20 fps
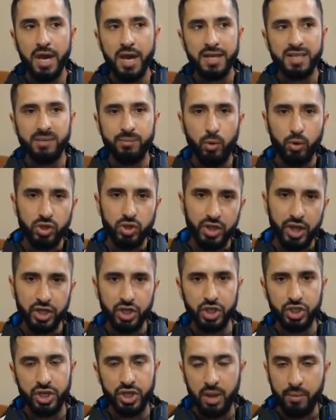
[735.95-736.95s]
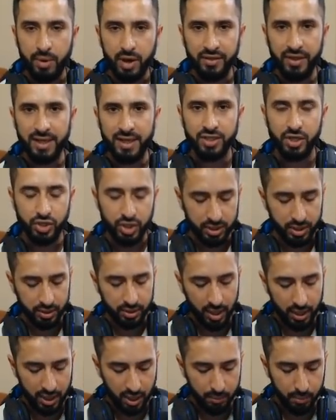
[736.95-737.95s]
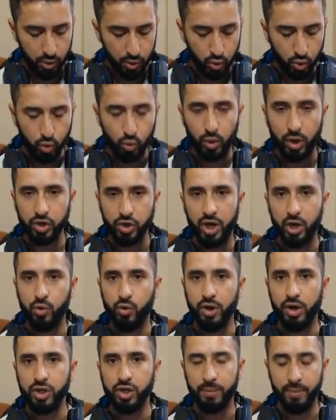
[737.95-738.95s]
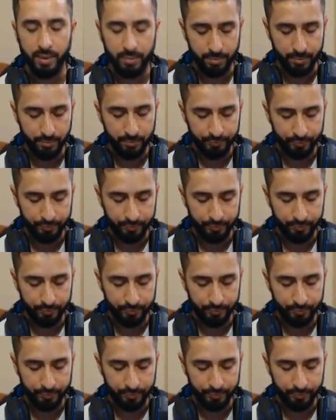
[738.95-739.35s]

اذا ما وصلت على الشاشه هي ما رح تحصل شداد رح اكمل عروض وارجع لكم انا شباب